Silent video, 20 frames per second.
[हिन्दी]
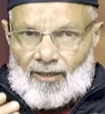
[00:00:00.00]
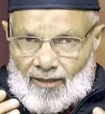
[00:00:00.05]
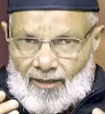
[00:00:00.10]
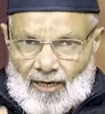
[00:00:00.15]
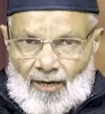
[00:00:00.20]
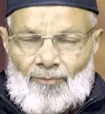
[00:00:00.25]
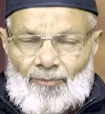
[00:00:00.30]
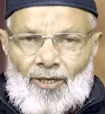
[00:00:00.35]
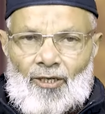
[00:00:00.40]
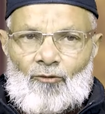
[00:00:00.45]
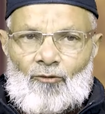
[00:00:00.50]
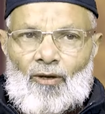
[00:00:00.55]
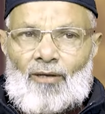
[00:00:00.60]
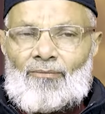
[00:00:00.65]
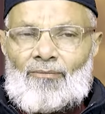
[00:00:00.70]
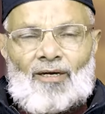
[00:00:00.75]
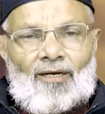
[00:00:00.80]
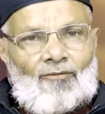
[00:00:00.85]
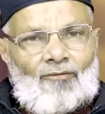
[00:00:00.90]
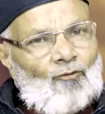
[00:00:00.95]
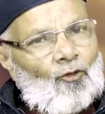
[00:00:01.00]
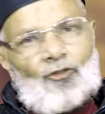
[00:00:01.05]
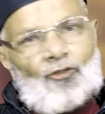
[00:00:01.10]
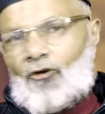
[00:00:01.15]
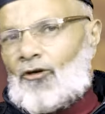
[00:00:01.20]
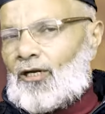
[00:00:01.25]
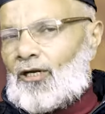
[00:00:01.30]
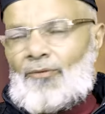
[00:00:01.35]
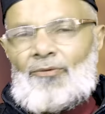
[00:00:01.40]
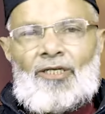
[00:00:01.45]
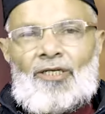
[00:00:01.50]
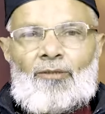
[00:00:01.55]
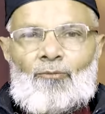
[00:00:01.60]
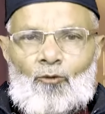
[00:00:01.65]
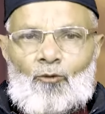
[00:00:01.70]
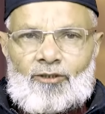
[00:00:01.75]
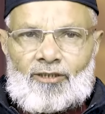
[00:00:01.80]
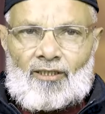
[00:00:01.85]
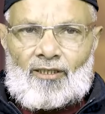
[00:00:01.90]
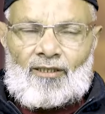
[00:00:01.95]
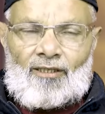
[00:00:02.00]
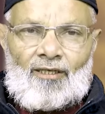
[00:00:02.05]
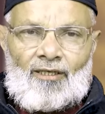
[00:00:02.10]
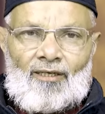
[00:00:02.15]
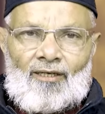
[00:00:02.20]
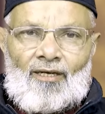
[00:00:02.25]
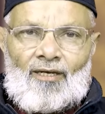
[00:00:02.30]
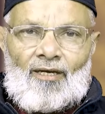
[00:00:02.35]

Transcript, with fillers: कम नहीं हुआ है मगर वो दौर कभी नहीं भूल सकते